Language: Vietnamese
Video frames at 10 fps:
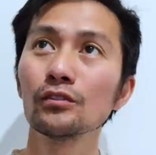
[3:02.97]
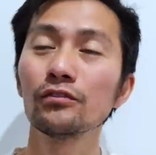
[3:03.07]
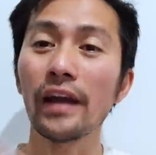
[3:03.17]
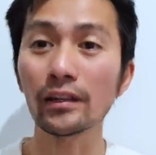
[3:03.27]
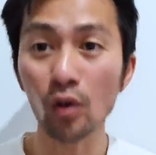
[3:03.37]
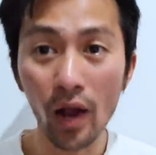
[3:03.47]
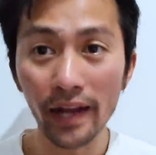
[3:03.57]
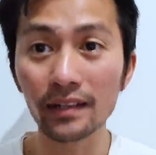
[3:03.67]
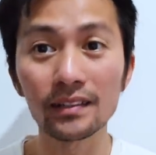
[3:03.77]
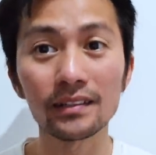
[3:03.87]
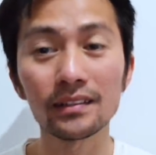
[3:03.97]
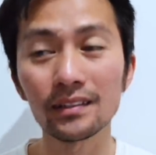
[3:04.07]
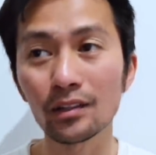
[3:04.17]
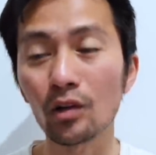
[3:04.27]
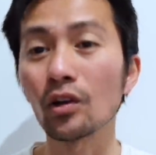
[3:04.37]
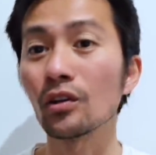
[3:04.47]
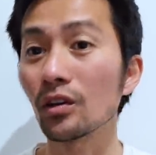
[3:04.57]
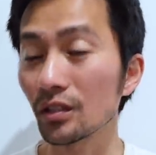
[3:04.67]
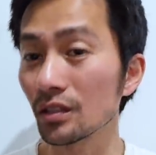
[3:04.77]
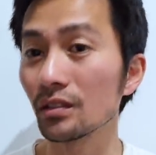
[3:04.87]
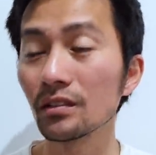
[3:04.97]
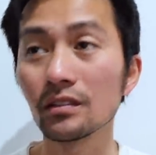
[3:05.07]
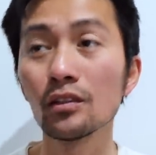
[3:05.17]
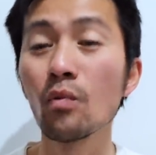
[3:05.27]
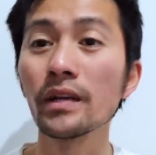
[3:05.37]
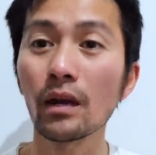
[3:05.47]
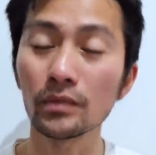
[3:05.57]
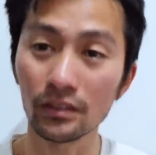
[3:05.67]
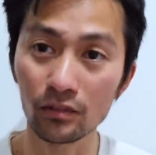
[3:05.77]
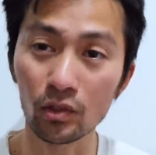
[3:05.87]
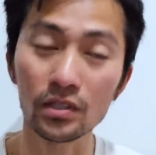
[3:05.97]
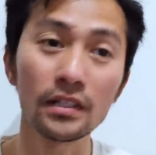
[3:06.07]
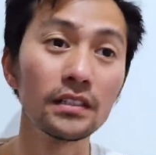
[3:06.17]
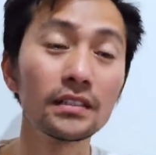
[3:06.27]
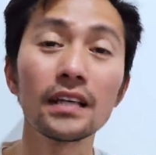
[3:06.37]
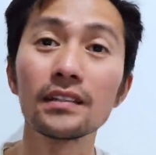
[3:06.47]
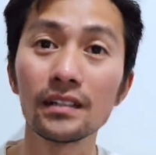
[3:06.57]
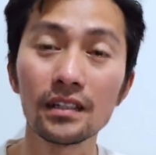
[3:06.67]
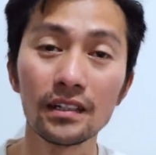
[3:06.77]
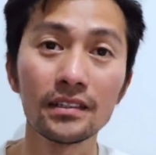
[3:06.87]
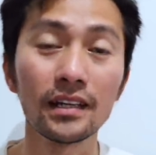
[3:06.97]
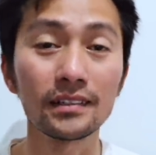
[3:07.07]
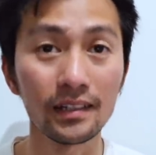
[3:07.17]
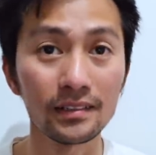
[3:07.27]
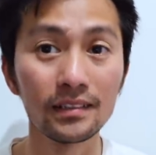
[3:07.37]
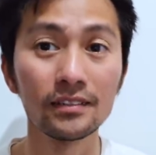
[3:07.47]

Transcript: phán đoán coi coi nó có đúng hay không, thì luật sư này đưa ra những cái lời nhận định.